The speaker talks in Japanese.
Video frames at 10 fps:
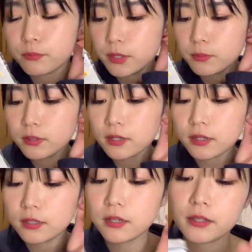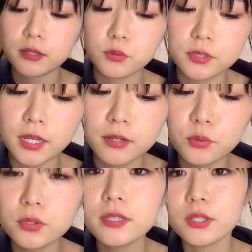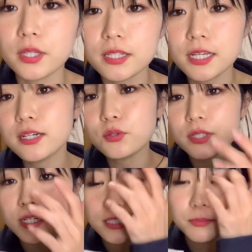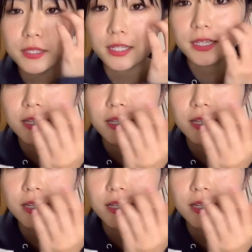耳穴開けたの産後なんだよね。産後に初めて